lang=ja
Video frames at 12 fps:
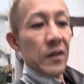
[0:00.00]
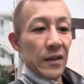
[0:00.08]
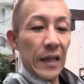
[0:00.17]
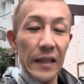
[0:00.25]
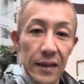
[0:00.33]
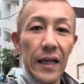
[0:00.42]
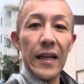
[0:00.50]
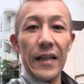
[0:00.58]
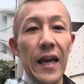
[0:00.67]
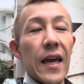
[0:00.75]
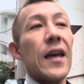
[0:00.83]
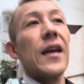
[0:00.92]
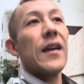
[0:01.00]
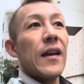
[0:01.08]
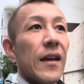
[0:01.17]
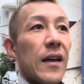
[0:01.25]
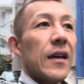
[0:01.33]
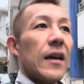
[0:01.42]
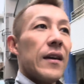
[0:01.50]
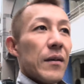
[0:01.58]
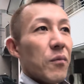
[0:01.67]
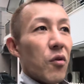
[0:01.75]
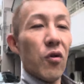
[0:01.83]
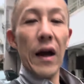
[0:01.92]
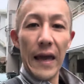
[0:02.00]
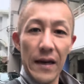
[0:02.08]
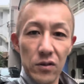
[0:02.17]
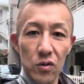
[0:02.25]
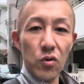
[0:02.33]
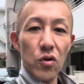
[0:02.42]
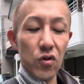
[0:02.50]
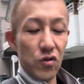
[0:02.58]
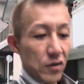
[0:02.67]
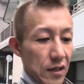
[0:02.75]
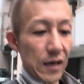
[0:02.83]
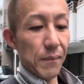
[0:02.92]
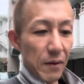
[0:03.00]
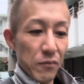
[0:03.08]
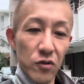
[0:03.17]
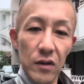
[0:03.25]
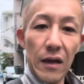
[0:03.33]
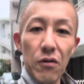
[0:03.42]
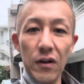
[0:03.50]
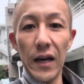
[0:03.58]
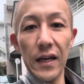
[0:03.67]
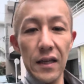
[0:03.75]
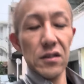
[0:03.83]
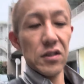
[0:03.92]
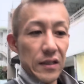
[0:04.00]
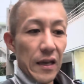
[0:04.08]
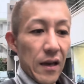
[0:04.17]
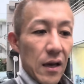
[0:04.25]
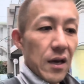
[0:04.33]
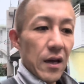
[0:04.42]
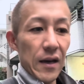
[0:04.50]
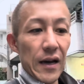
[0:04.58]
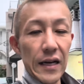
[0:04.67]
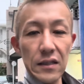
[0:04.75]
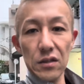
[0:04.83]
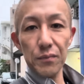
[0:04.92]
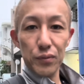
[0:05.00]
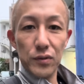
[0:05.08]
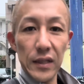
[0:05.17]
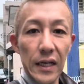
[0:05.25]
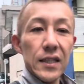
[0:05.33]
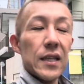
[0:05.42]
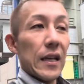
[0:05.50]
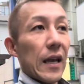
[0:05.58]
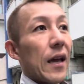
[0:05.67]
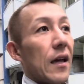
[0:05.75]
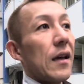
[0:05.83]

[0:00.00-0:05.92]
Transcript: たっただねもう早くこのテレパ問題を解決してあいつをぶった切ってね